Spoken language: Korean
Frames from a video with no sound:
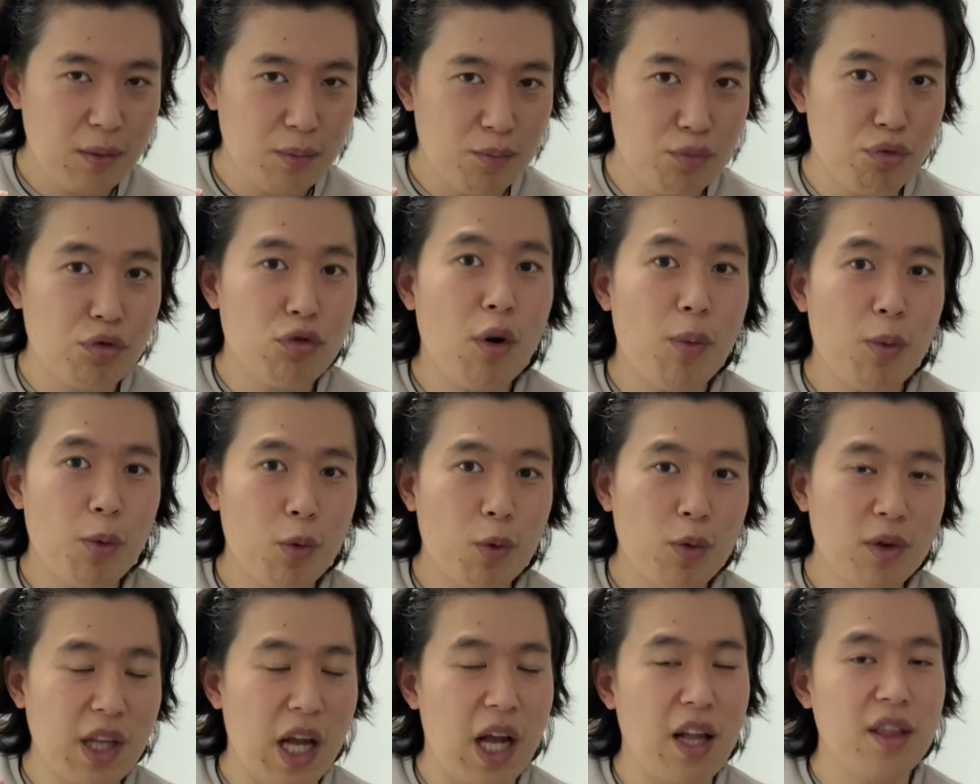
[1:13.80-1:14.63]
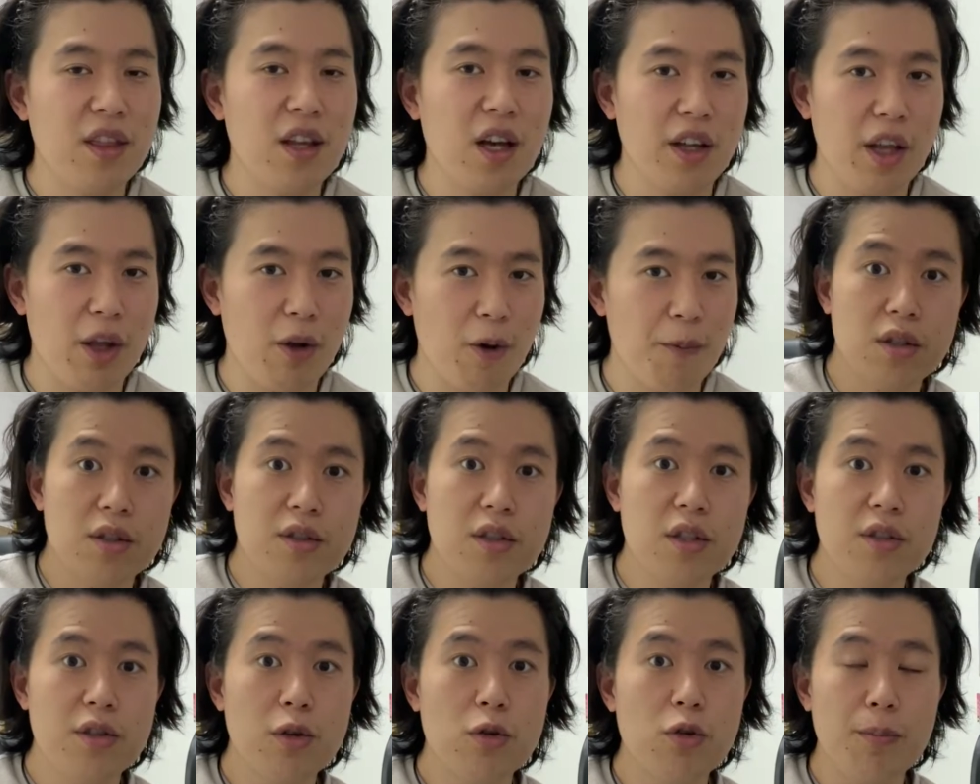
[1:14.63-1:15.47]
무겁고 단단해요.
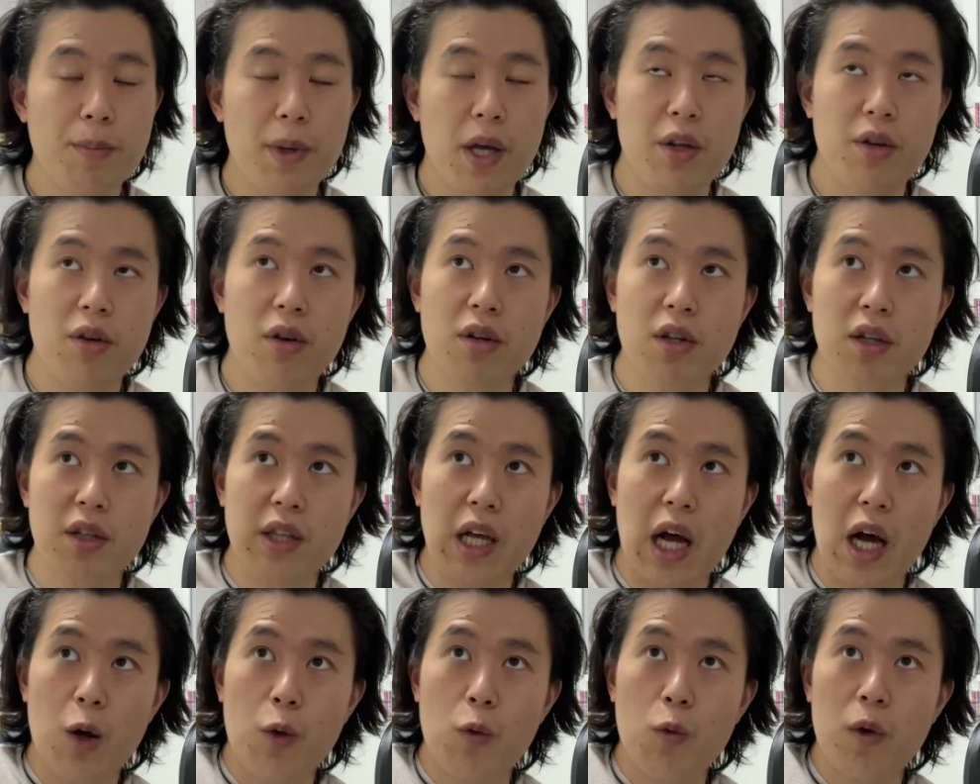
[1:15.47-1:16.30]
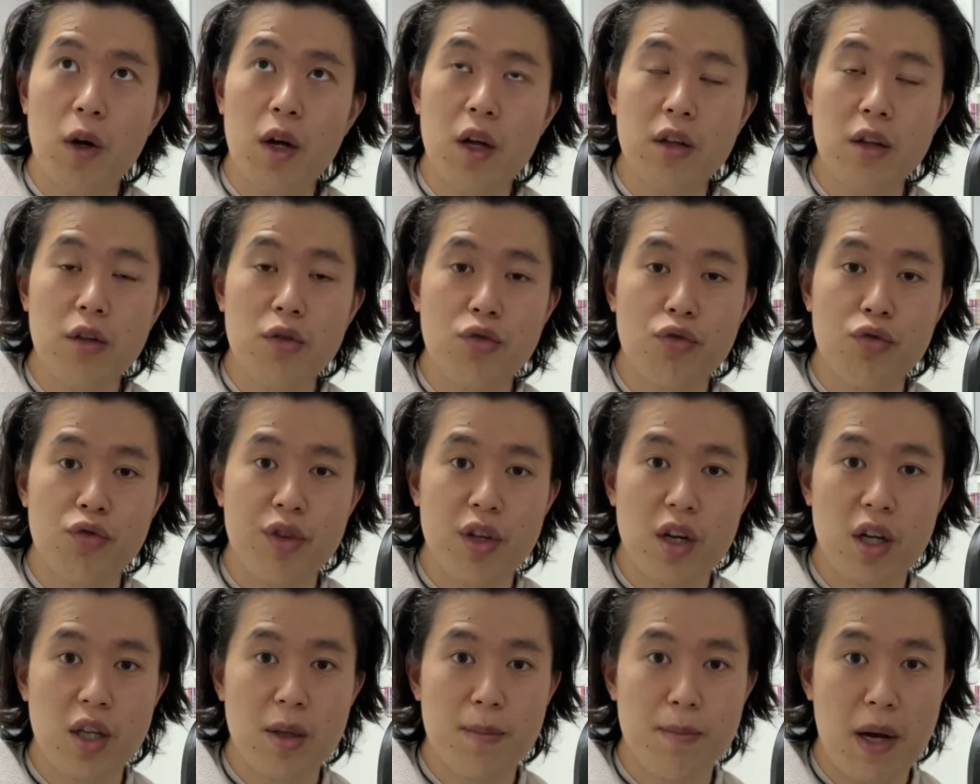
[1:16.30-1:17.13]
실제로 매년 그 낙과하는
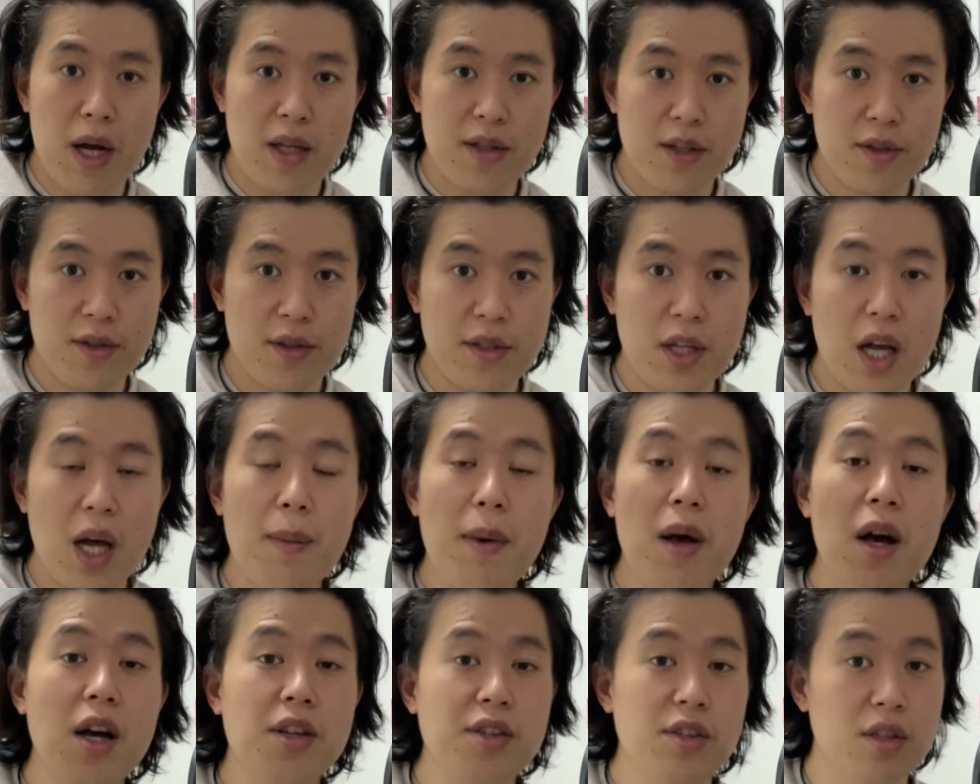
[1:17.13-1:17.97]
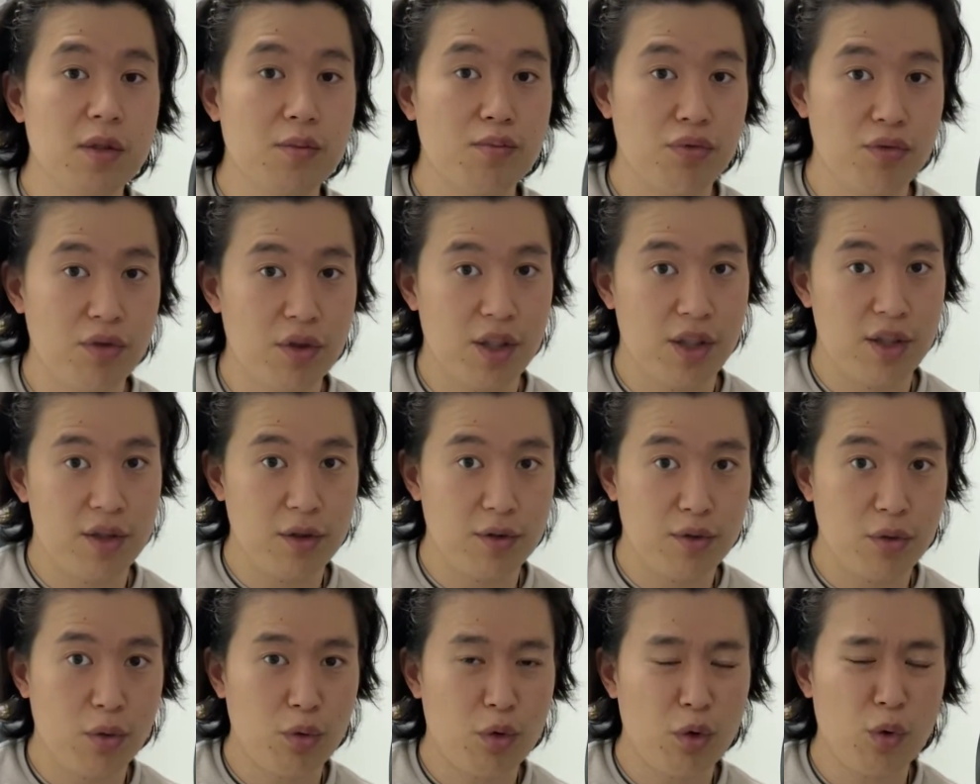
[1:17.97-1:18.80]
두리안에 맞아서 사망하시는 분들이
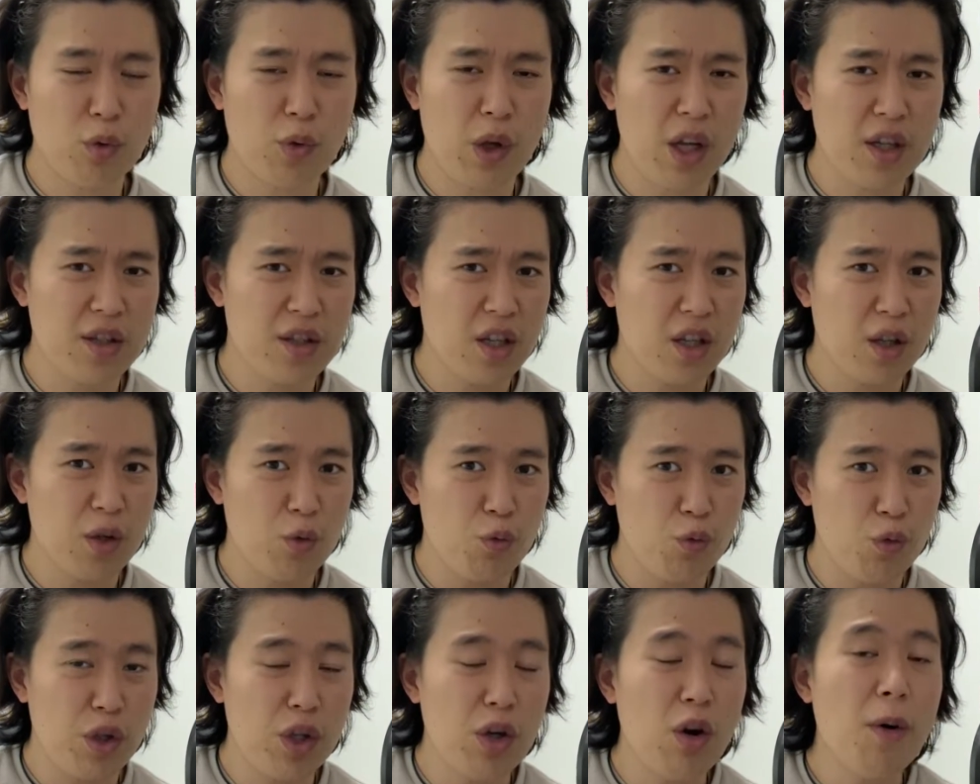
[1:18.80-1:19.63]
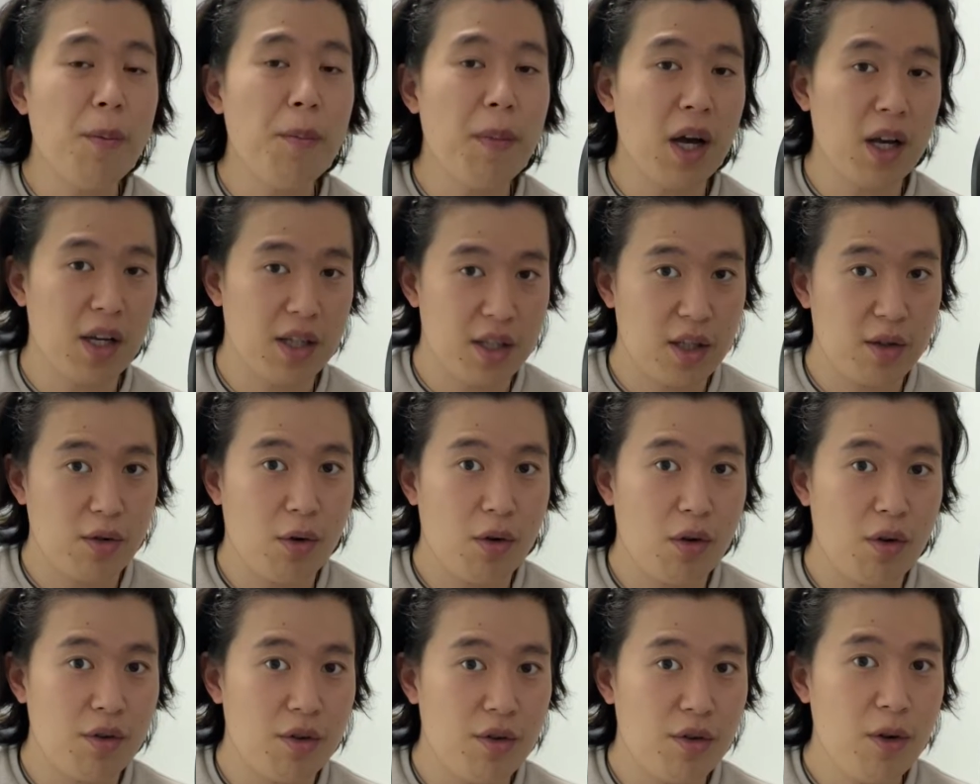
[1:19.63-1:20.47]
있을 정도로 굉장히 위험하게
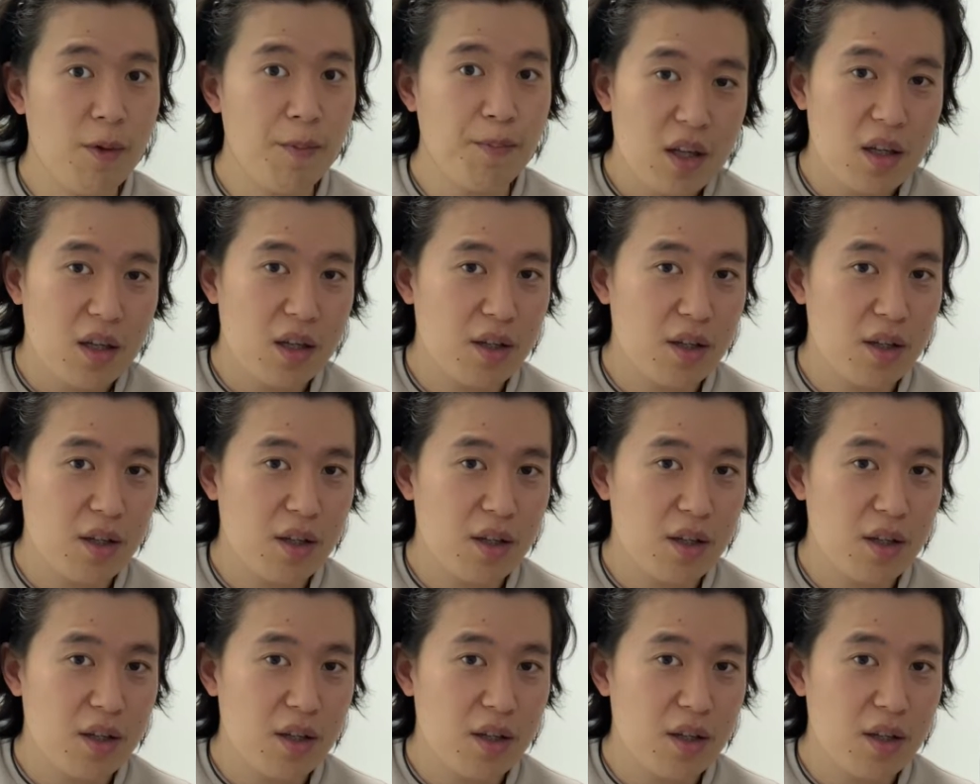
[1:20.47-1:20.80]
생겼거든요.